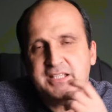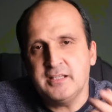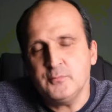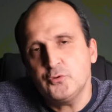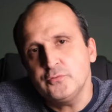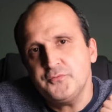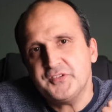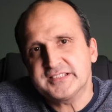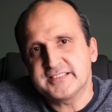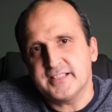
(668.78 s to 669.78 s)
gelelim ürünün
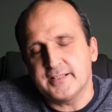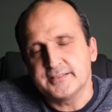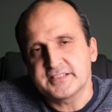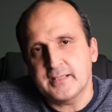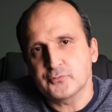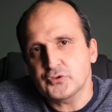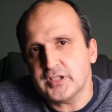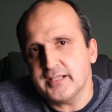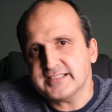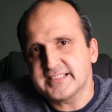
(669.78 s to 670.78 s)
fiyatına. Samsung
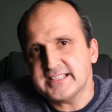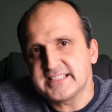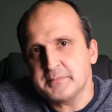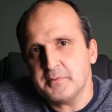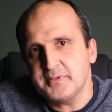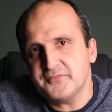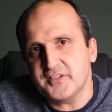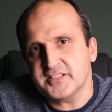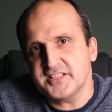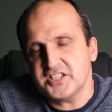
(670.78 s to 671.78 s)
Galaxy S21
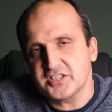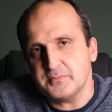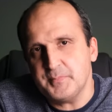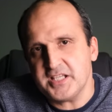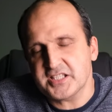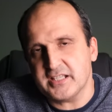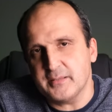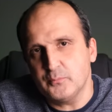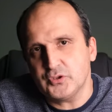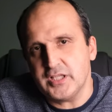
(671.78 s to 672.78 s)
Fan Edition
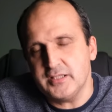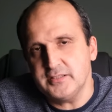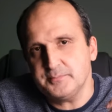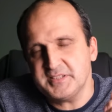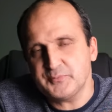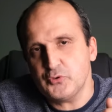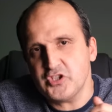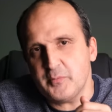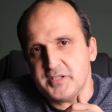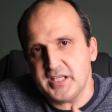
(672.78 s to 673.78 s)
5G modelinin biz bu
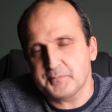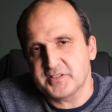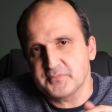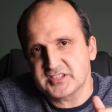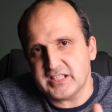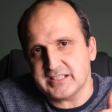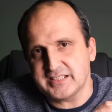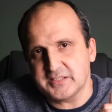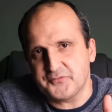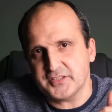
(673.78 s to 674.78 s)
incelemeyi yaptığımız
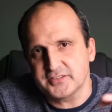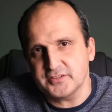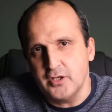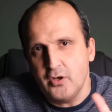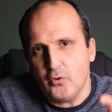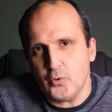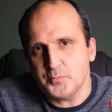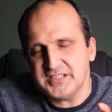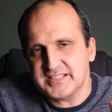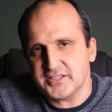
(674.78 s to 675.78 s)
tarihteki fiyatı
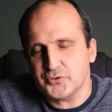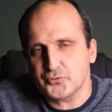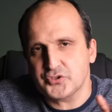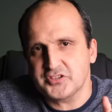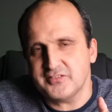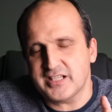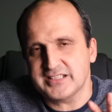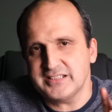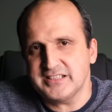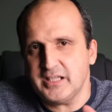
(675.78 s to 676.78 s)
10.800
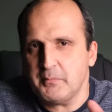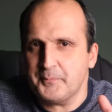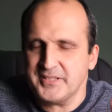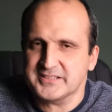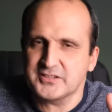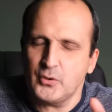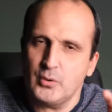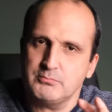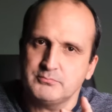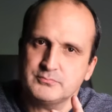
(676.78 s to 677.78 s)
civarındaydı ama piyasada
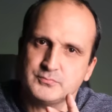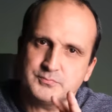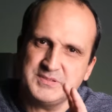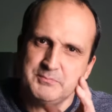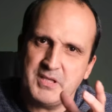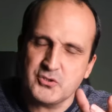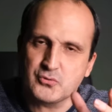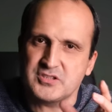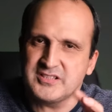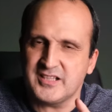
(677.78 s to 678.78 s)

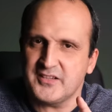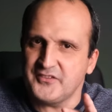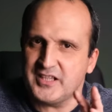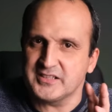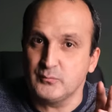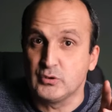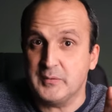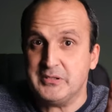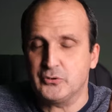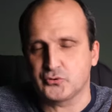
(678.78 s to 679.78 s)
10.500 liraya falan da
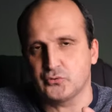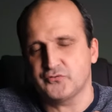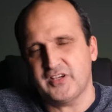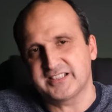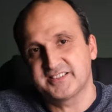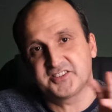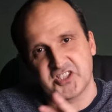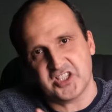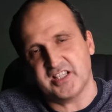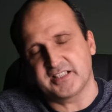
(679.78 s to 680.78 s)
bulabiliyorsunuz farklı
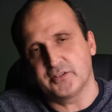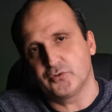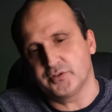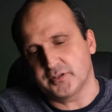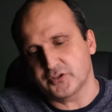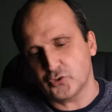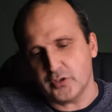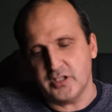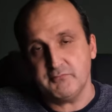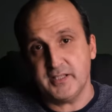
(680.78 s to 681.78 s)
satıcılardan onları da
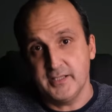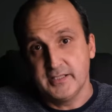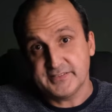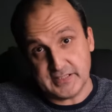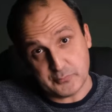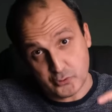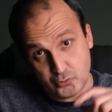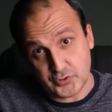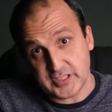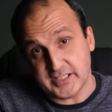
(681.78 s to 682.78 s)
söyleyelim ve Samsung
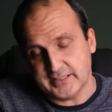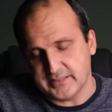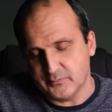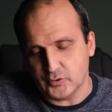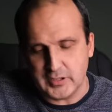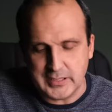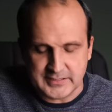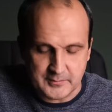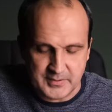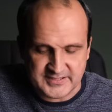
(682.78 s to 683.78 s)
Türkiye garantili
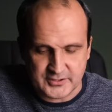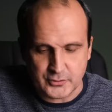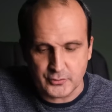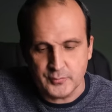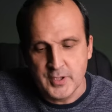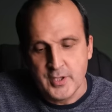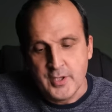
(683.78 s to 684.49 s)
modellerden bahsediyorum.